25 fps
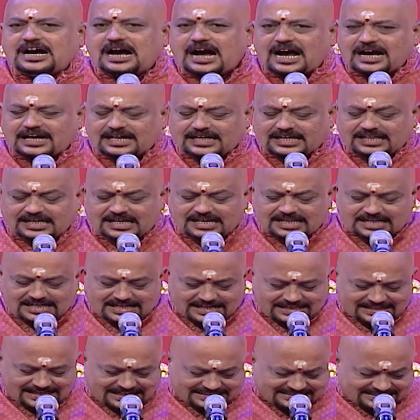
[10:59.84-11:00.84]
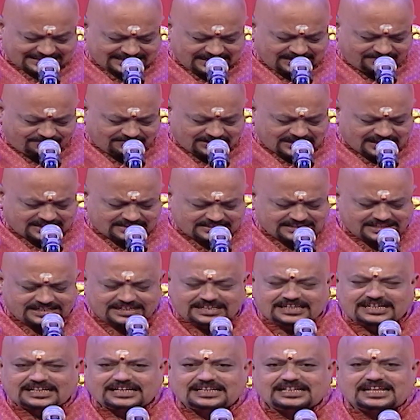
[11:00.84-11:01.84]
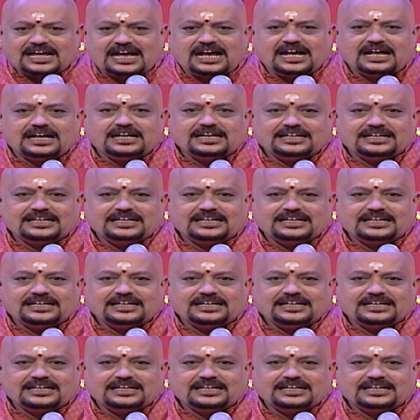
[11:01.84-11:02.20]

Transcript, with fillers: ஆக ரசனை வளர்ந்திருக்கிறதா